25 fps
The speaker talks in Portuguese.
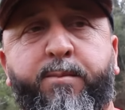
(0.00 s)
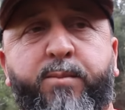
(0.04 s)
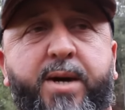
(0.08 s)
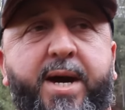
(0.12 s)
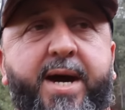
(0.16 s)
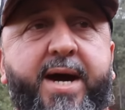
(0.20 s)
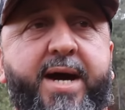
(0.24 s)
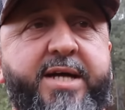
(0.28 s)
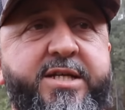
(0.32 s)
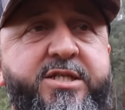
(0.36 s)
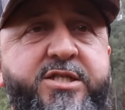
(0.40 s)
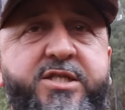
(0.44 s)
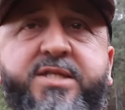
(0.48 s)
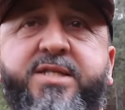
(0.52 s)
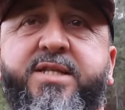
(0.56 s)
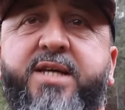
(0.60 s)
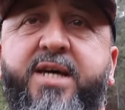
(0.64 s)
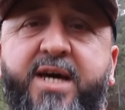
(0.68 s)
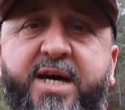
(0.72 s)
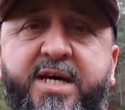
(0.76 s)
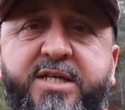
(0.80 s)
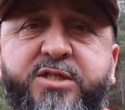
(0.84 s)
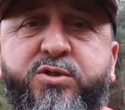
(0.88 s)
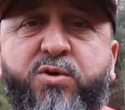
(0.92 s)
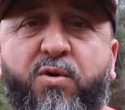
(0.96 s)
é, de
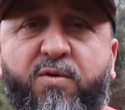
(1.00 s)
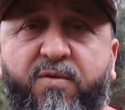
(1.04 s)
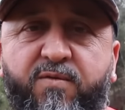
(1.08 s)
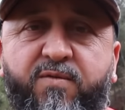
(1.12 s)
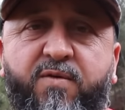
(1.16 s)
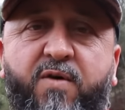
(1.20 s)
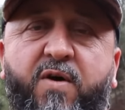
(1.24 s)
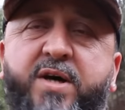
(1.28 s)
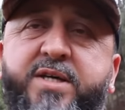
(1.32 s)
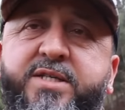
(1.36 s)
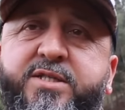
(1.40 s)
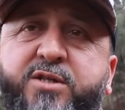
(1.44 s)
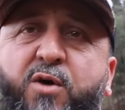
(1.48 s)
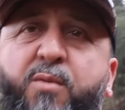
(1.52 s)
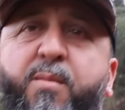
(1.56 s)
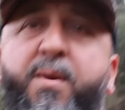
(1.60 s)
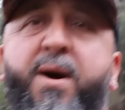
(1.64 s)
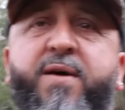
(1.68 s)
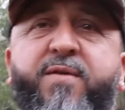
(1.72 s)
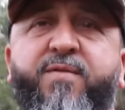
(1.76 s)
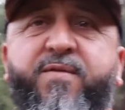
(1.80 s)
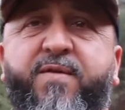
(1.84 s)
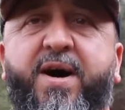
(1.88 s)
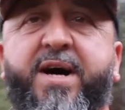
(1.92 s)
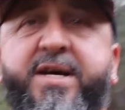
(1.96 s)
texto ou voz, que é o
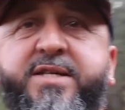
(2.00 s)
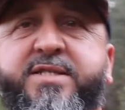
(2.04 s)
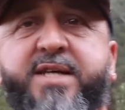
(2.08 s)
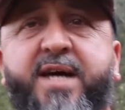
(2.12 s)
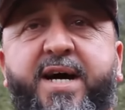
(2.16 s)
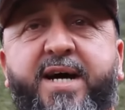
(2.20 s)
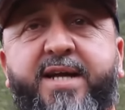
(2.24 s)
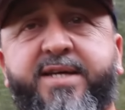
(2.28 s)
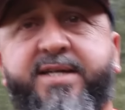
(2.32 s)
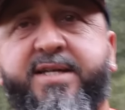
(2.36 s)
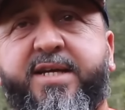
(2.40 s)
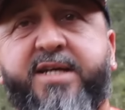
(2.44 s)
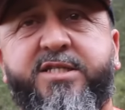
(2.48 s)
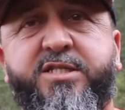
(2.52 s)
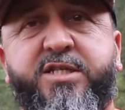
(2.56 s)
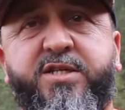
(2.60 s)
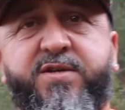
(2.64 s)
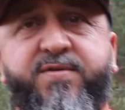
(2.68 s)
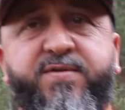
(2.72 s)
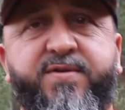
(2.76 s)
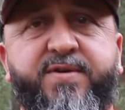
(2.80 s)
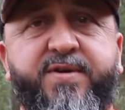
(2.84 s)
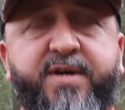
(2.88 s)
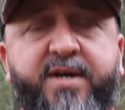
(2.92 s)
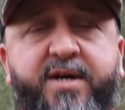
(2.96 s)
mais fácil, né, Ali da
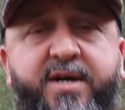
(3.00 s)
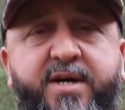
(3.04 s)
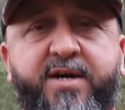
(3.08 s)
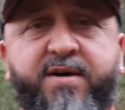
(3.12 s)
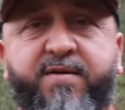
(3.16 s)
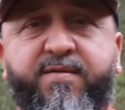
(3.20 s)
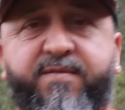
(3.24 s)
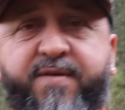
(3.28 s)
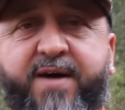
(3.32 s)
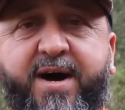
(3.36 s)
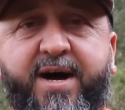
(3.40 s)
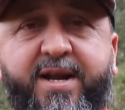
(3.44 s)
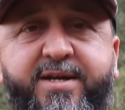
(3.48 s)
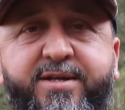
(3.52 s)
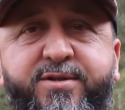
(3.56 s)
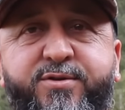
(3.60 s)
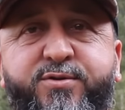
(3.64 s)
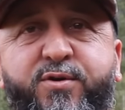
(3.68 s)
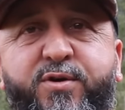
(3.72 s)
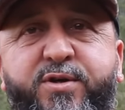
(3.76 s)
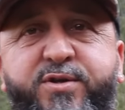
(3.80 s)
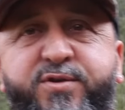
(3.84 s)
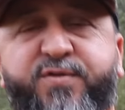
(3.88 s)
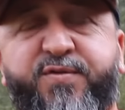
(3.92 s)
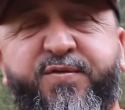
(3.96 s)
gente fala em
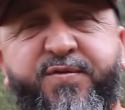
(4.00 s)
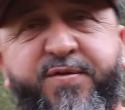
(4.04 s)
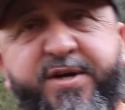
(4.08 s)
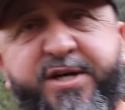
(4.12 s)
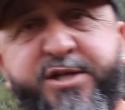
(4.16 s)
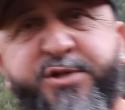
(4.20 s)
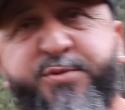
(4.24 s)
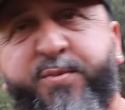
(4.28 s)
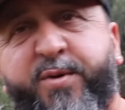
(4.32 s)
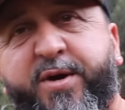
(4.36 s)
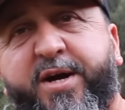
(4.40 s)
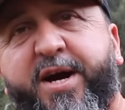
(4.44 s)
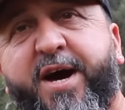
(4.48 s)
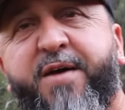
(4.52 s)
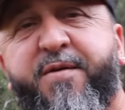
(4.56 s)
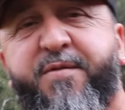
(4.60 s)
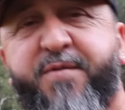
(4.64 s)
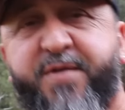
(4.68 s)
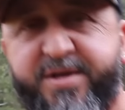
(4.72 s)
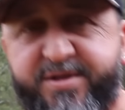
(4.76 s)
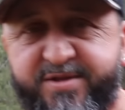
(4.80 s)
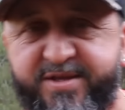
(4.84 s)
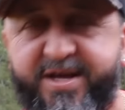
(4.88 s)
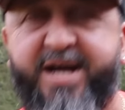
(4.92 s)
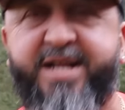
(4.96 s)
todos os vídeos, porque às
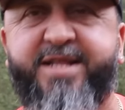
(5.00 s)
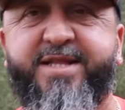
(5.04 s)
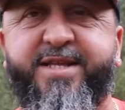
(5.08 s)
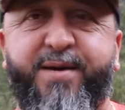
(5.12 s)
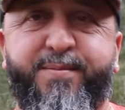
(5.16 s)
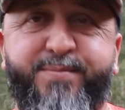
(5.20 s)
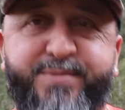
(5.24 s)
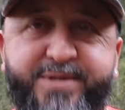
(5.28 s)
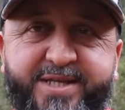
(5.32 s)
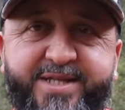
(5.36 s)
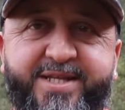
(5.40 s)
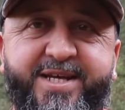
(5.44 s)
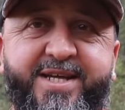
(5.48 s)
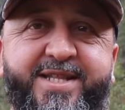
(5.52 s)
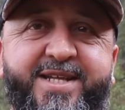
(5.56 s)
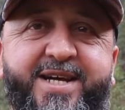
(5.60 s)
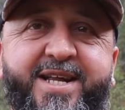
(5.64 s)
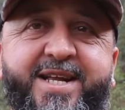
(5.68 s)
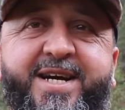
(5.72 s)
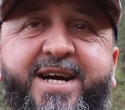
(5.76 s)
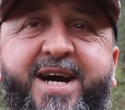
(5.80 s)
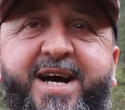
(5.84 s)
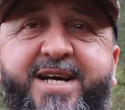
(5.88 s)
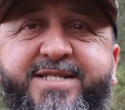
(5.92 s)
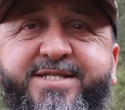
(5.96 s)
vezes não dá tempo de atender a
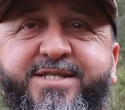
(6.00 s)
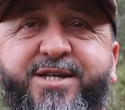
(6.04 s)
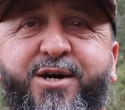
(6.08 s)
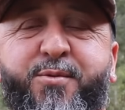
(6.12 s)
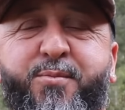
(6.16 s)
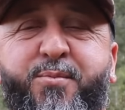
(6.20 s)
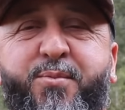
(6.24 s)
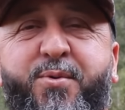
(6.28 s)
ligação.